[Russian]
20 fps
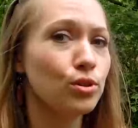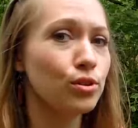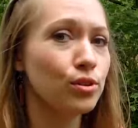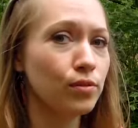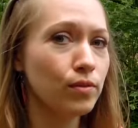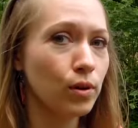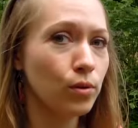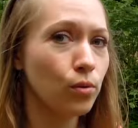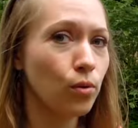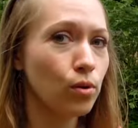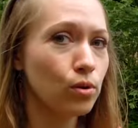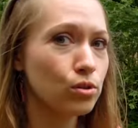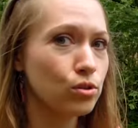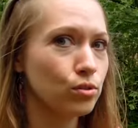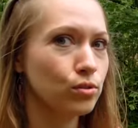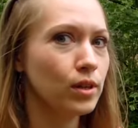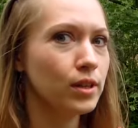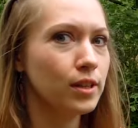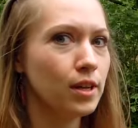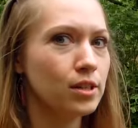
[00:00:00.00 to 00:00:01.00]
черного
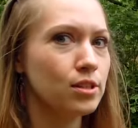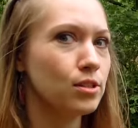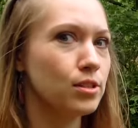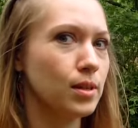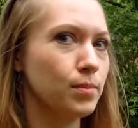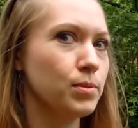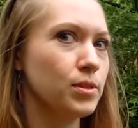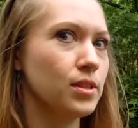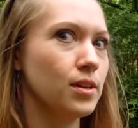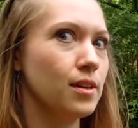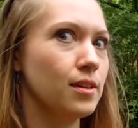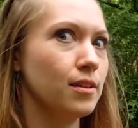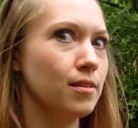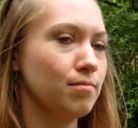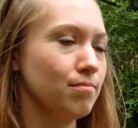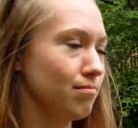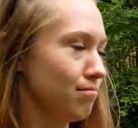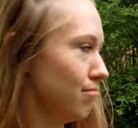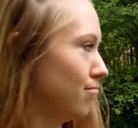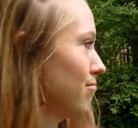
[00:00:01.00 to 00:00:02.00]
коршуна и даже
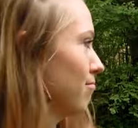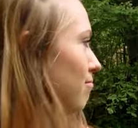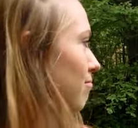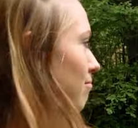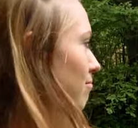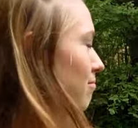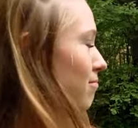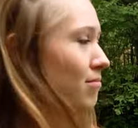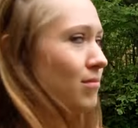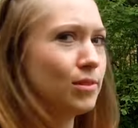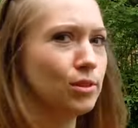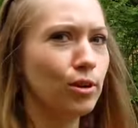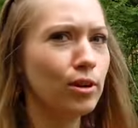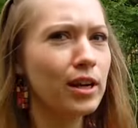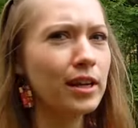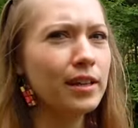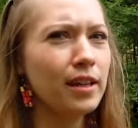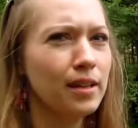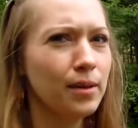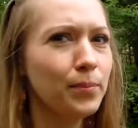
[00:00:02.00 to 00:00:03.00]
сапсана.
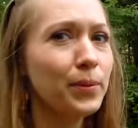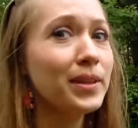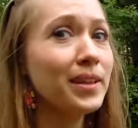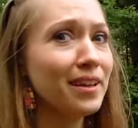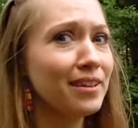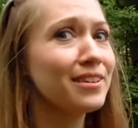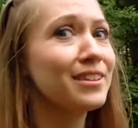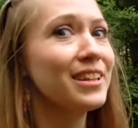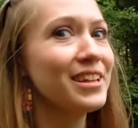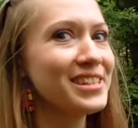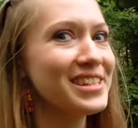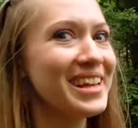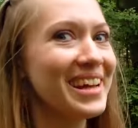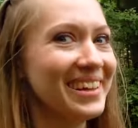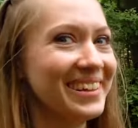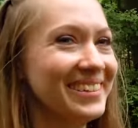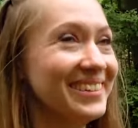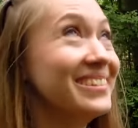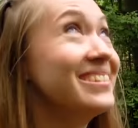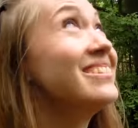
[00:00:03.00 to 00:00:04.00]
Только надо поднять
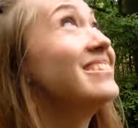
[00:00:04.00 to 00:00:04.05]
глаза.